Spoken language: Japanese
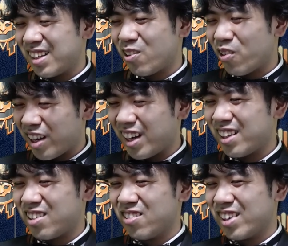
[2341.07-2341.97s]
これ
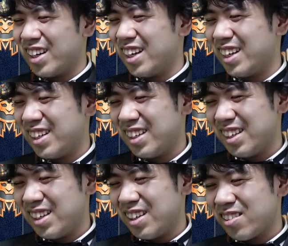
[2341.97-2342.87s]
かっていうのが、
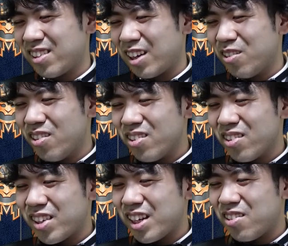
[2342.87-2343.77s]
そのなんか能動的